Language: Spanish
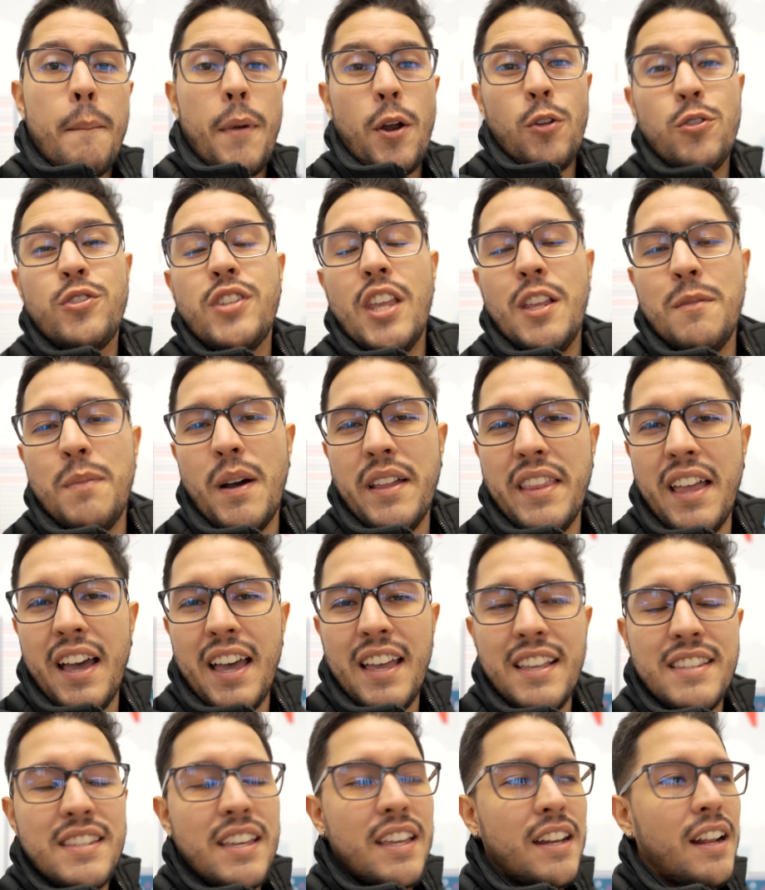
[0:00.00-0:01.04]
Pero ustedes van a
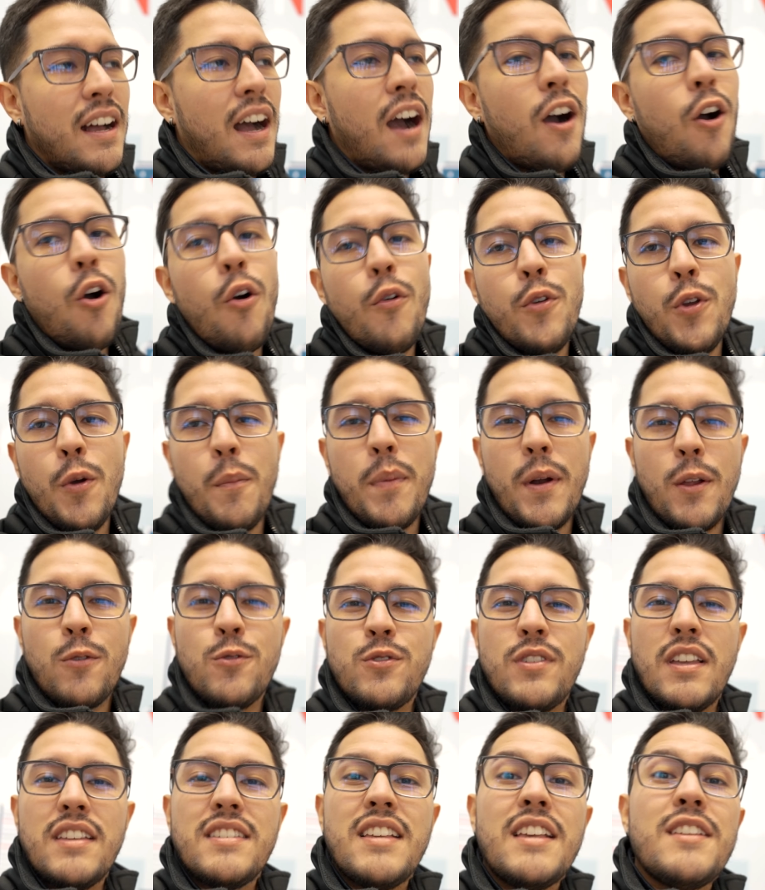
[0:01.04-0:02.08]
decir, ah, obvio, para
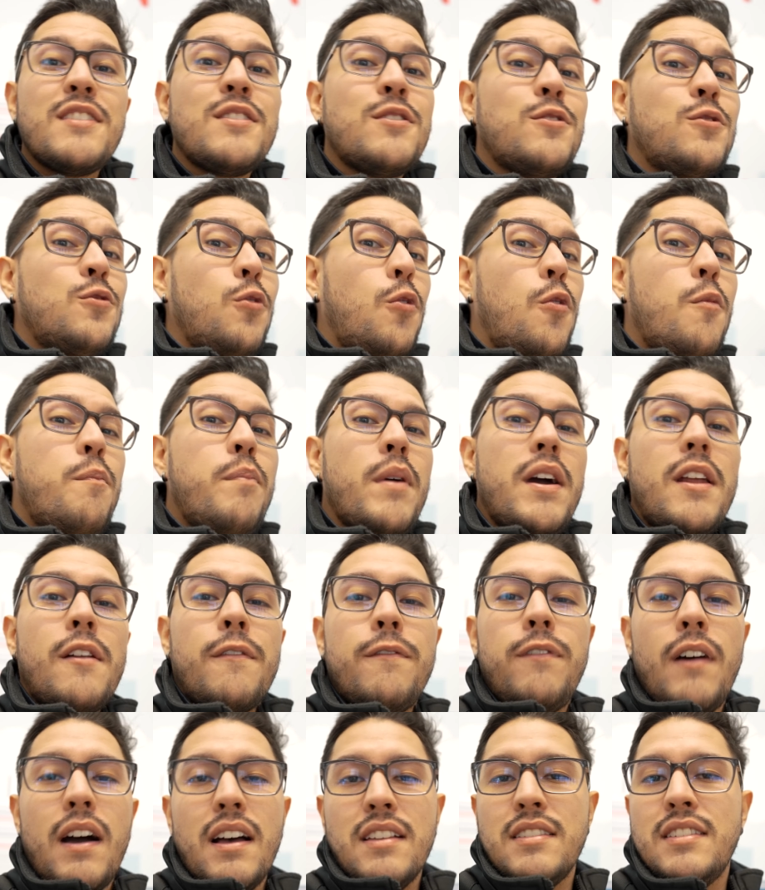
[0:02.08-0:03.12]
ustedes es súper
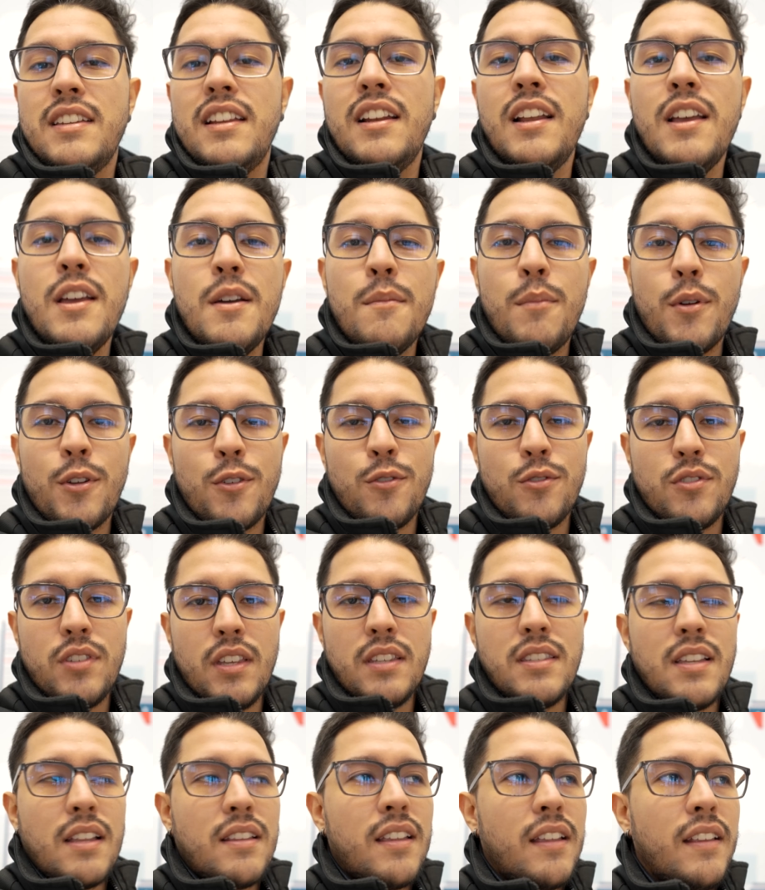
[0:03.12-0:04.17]
fácil porque
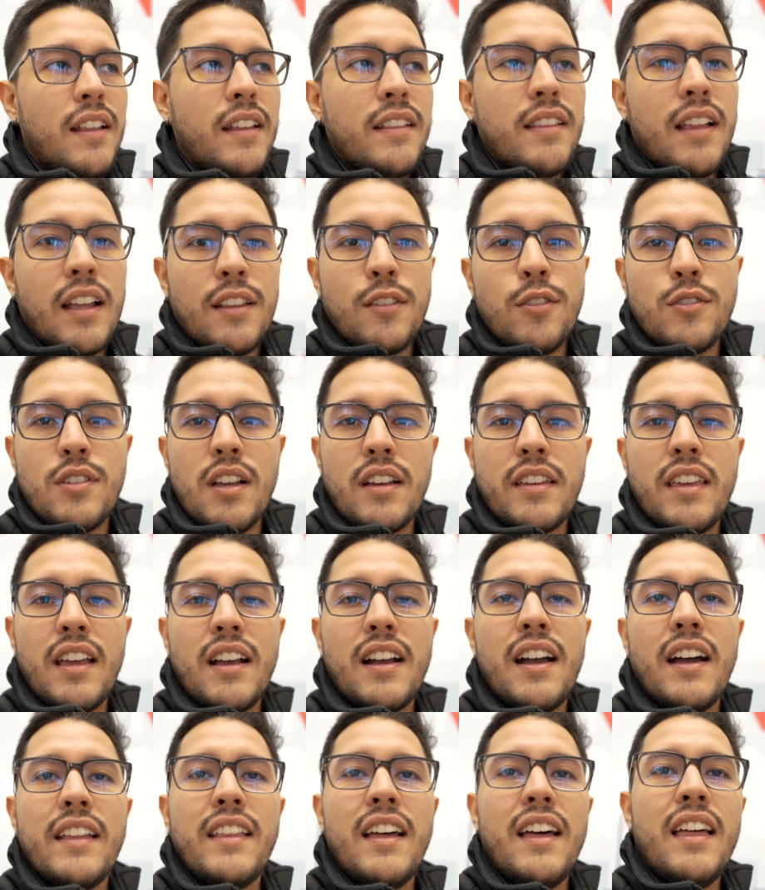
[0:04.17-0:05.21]
ustedes ya tienen datos aquí en
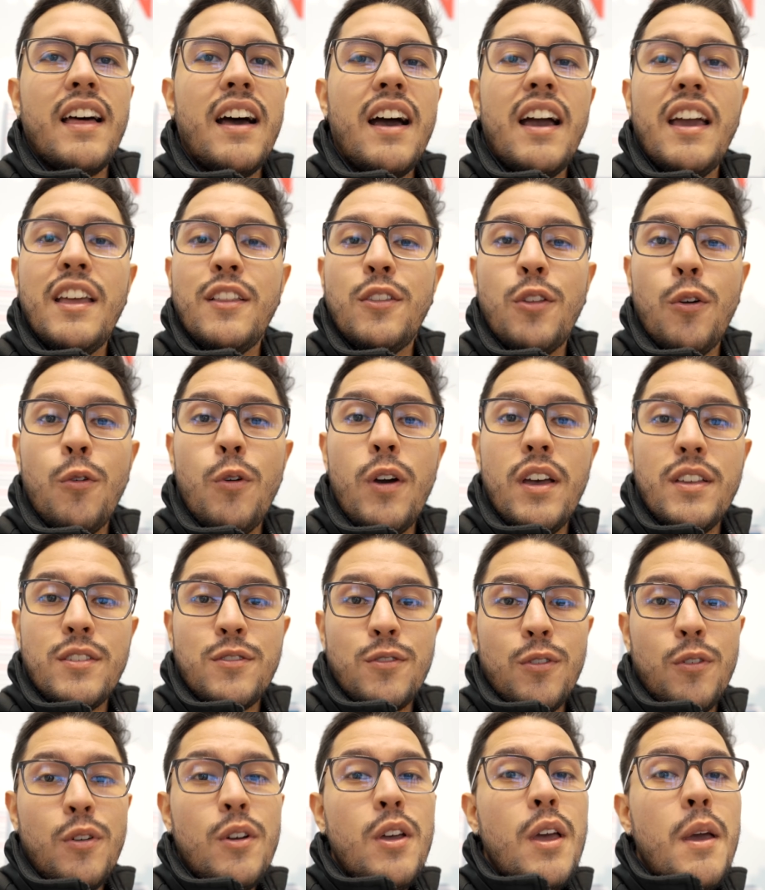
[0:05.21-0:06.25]
Canadá y todo
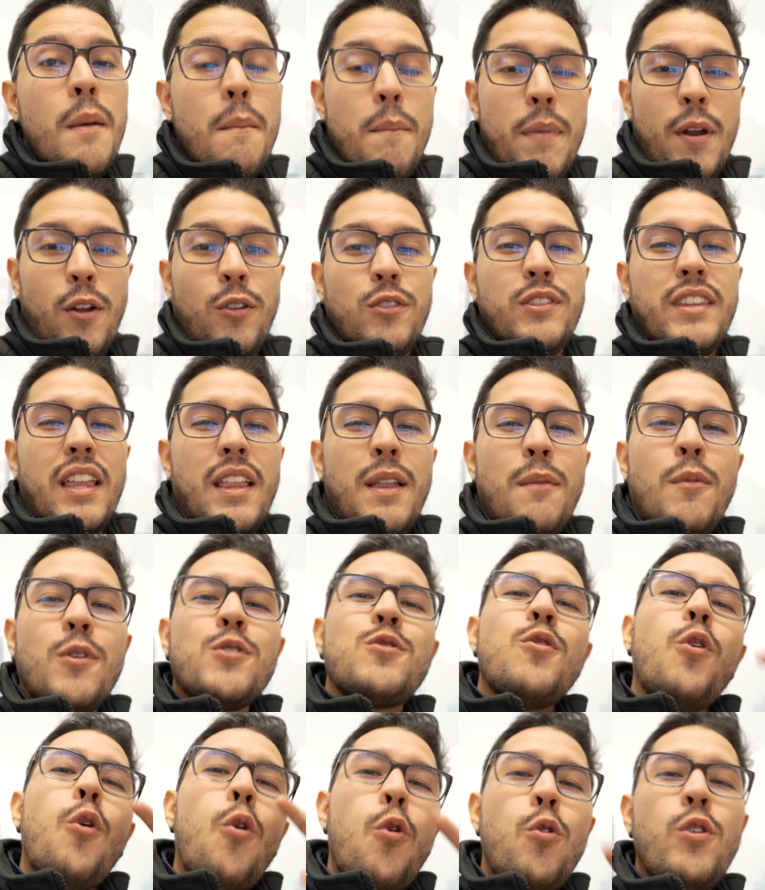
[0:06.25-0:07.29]
esto, pero
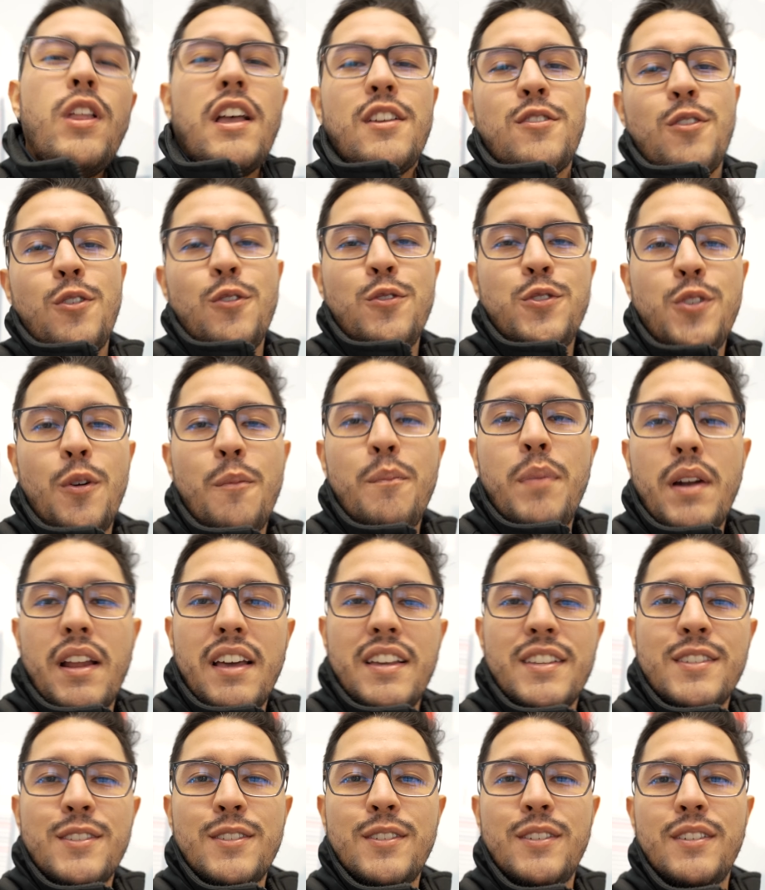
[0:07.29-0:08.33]
tenemos una solución para
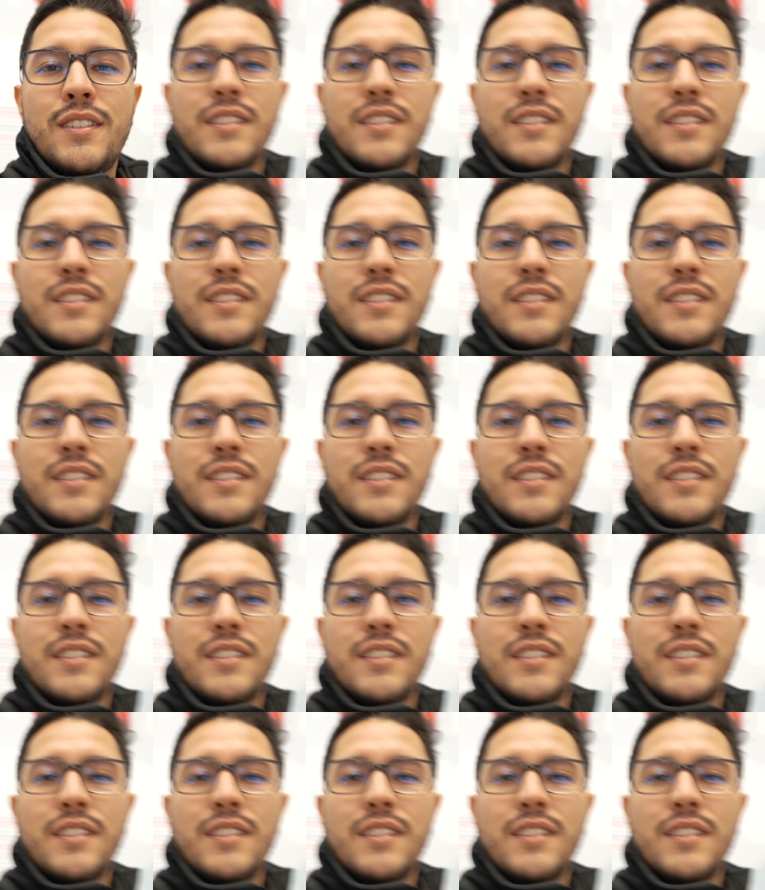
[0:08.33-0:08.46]
esto.